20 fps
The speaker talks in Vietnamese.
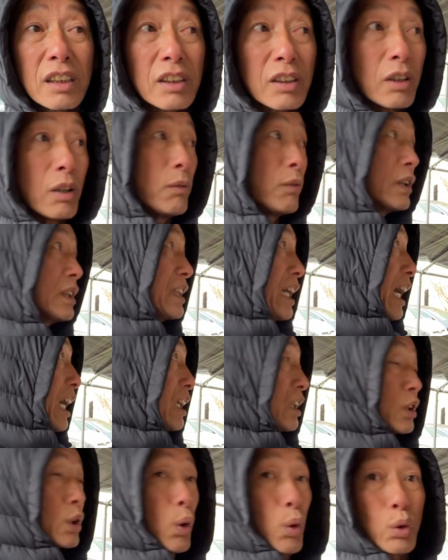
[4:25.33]
còn vấn
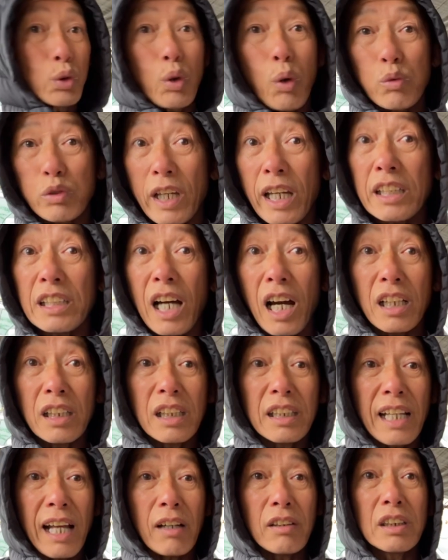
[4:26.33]
đề thủ tục giấy tờ
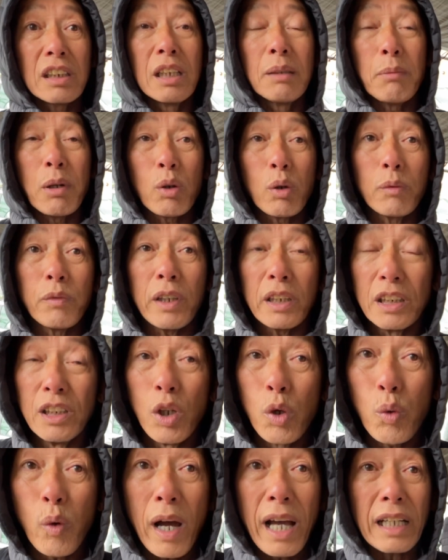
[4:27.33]
thế nào khi mà quý vị đưa
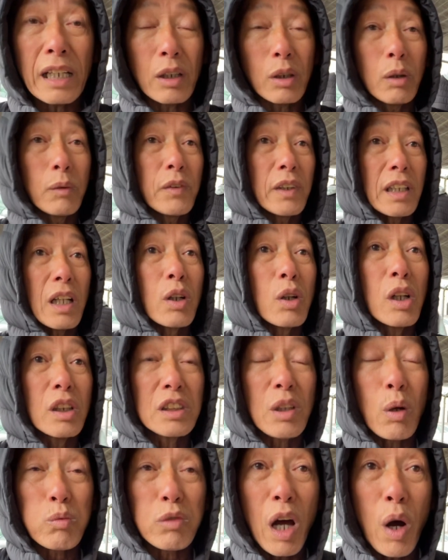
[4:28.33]
qua là quý vị đã có
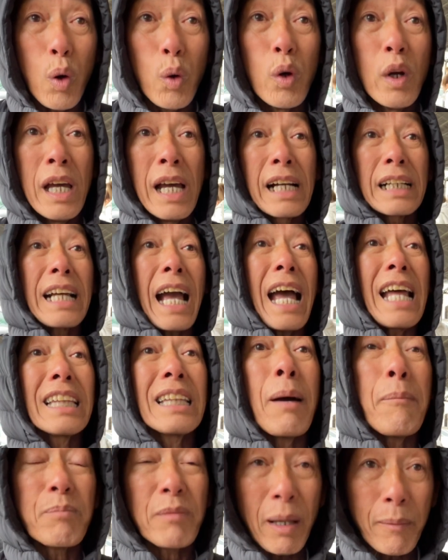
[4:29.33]
trong đầu cả
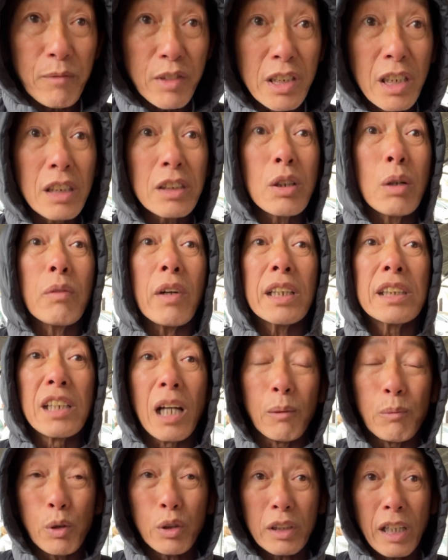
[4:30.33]
5 năm trước chứ không phải
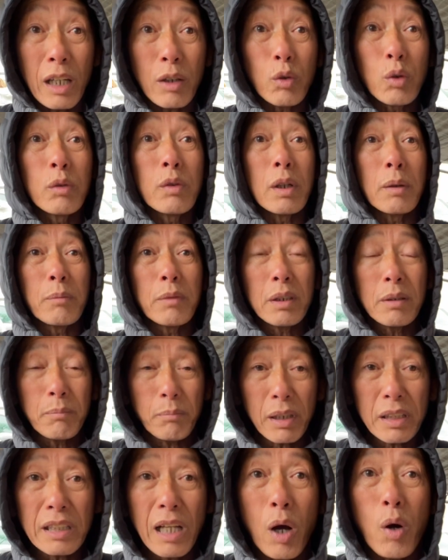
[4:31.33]
giờ phút này quý vị mới
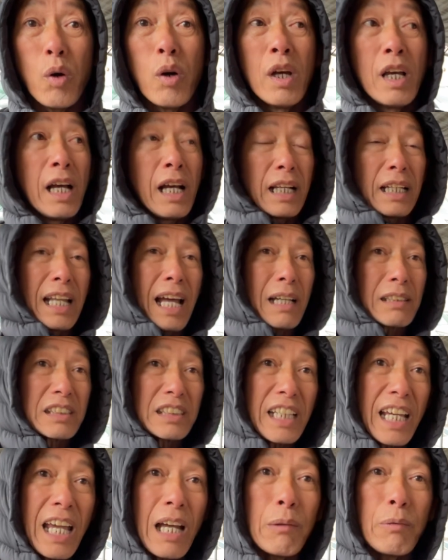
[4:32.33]
bắt đầu là
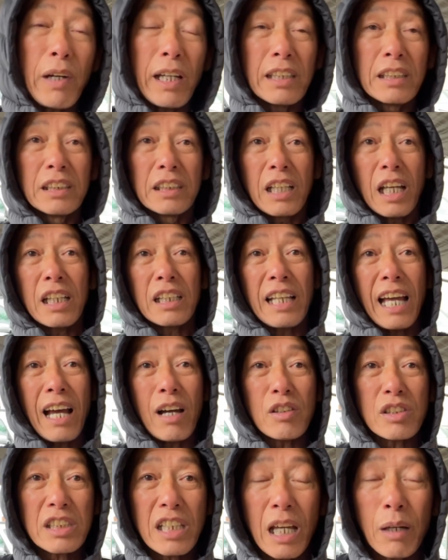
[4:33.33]
xe phải như thế
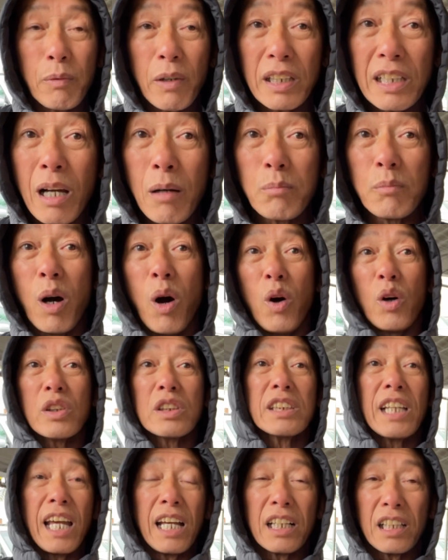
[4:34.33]
nào xe phải tăng bộ
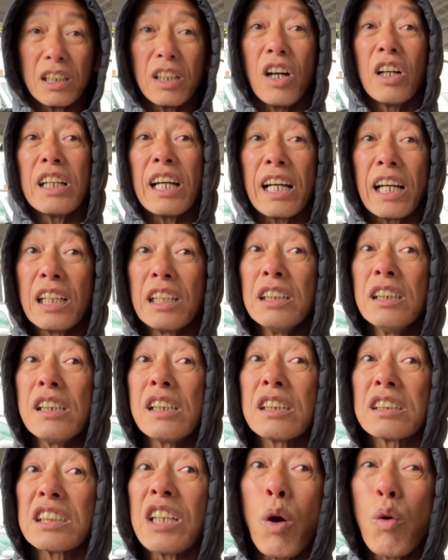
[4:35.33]
xe cái đó là cái nước
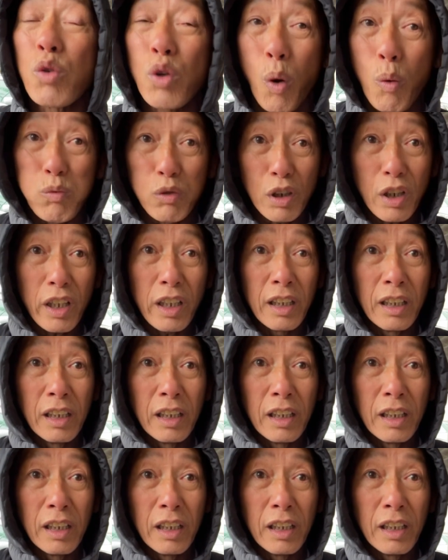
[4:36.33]
sau cùng rồi